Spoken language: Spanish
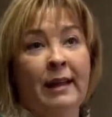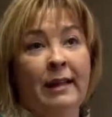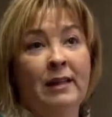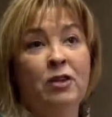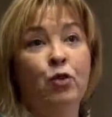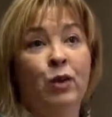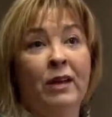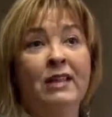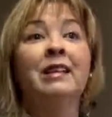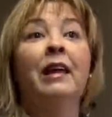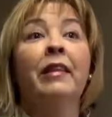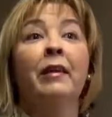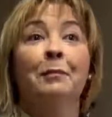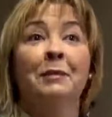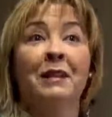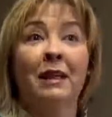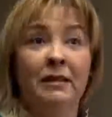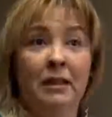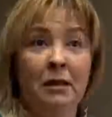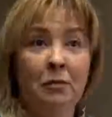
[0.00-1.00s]
eso que es
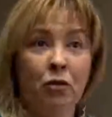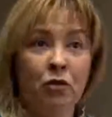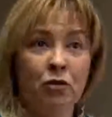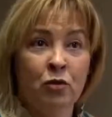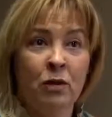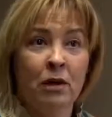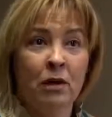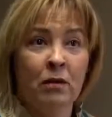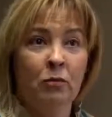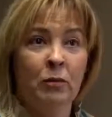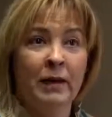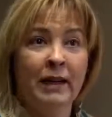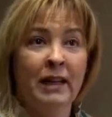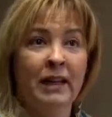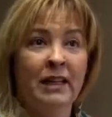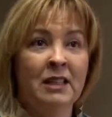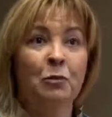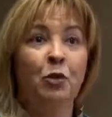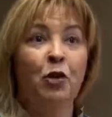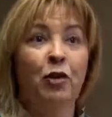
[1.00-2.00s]
adaptativo, es un
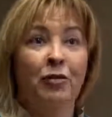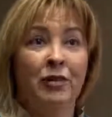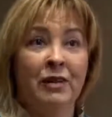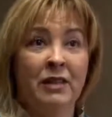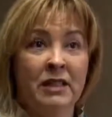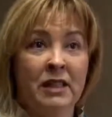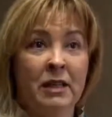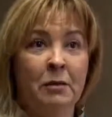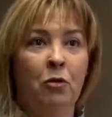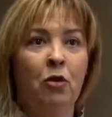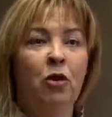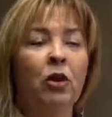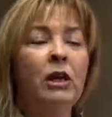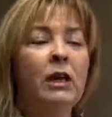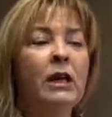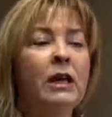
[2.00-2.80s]
mecanismo defensivo